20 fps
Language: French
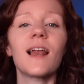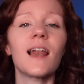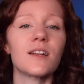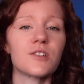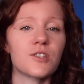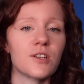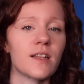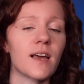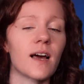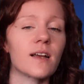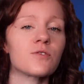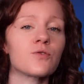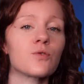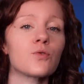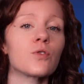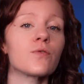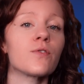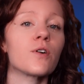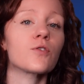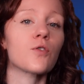la génération
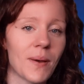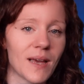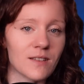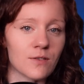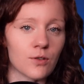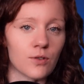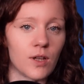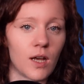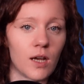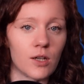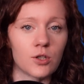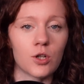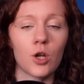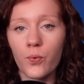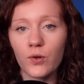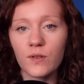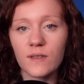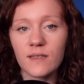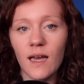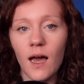de votre personnage.
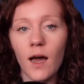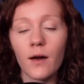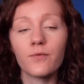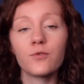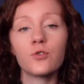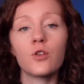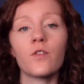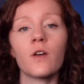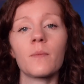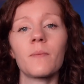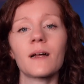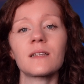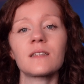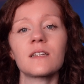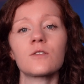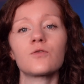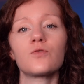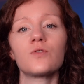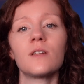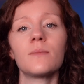Pour ça, vous devez
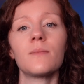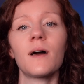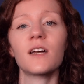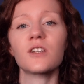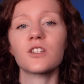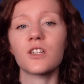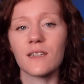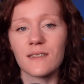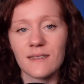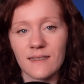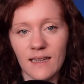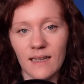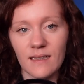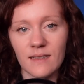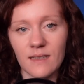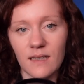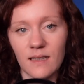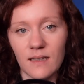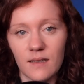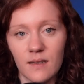partir d'une image
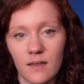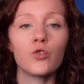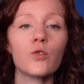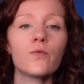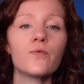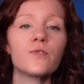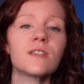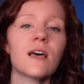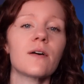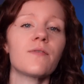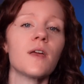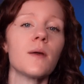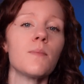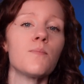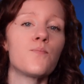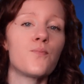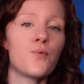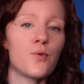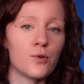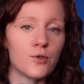statique. Donc vous avez
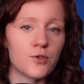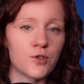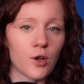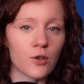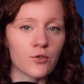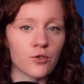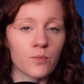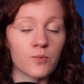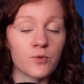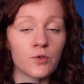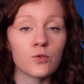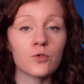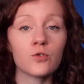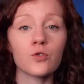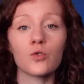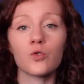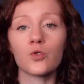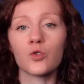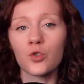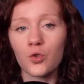plusieurs options
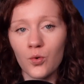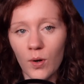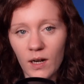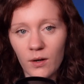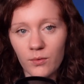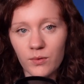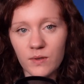sur le choix de